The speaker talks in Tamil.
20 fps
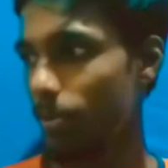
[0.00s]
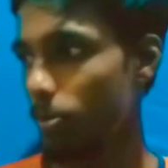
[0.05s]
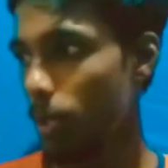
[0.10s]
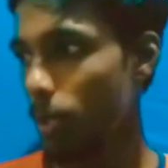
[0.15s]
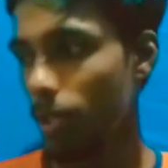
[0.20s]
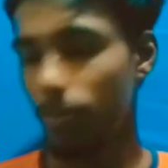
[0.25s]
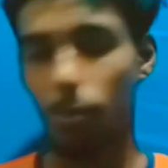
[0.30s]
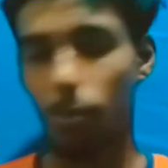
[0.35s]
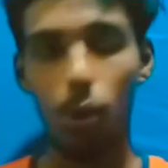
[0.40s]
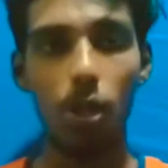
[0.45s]

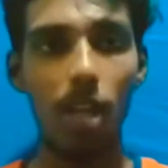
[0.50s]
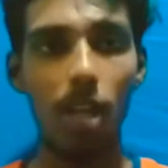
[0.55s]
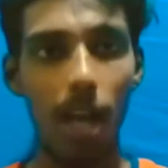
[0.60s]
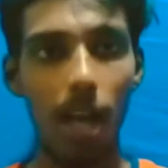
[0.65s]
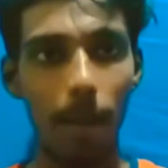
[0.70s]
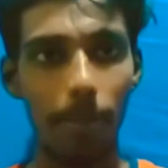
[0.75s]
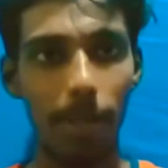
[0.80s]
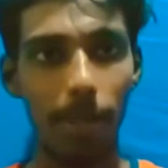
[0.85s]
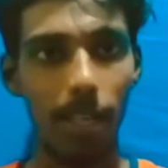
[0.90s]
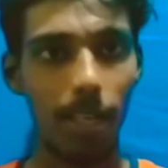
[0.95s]
பட் பொண்ணுங்க
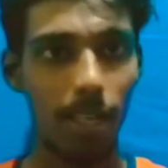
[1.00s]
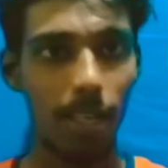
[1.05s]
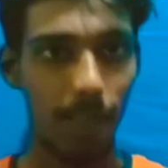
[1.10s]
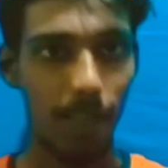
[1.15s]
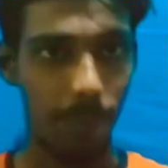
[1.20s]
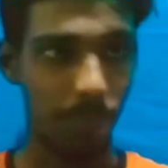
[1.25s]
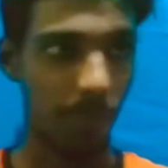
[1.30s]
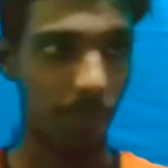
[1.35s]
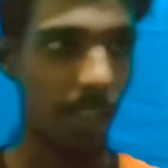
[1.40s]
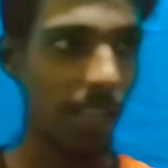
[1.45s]
அப்படி இல்லை
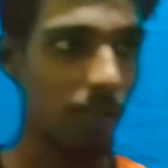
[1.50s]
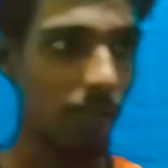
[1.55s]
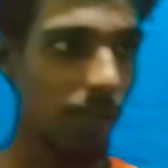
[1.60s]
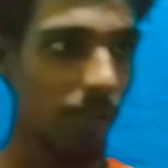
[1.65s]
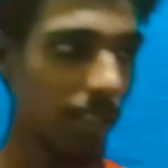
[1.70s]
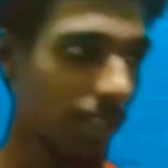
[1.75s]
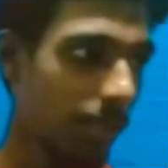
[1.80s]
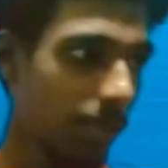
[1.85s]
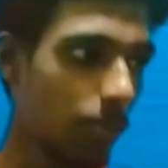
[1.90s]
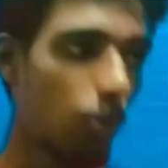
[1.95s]
எதுவாக
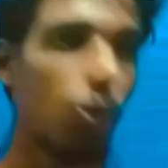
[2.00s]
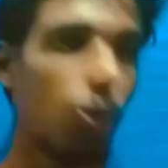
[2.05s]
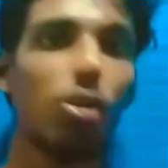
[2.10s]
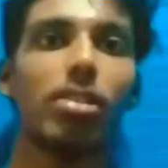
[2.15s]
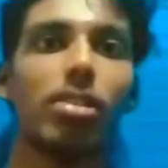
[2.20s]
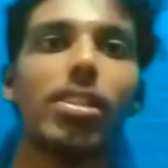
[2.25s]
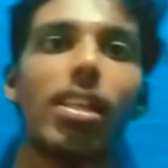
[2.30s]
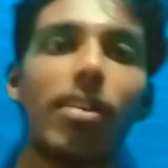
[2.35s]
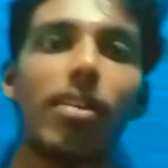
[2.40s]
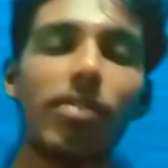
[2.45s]
இருந்தாலும் ஒரு
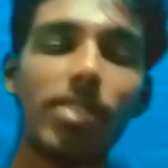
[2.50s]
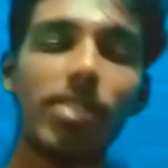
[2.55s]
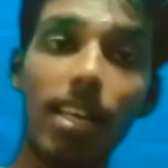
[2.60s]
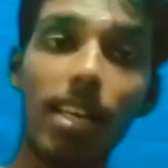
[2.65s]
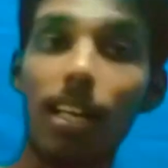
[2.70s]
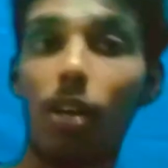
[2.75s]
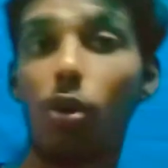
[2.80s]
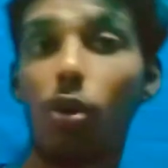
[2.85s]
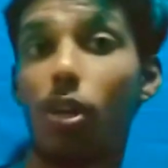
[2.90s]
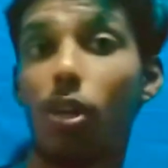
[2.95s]
சில
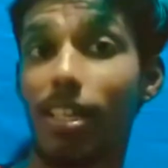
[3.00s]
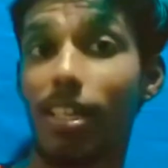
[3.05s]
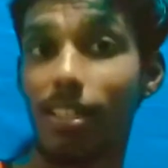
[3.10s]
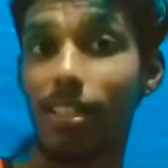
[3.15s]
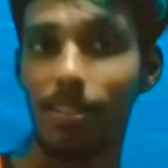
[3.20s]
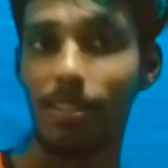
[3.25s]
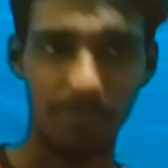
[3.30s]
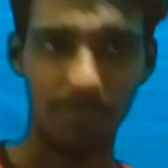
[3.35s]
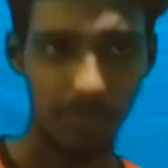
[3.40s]
விஷயங்கள் அவங்களுக்கு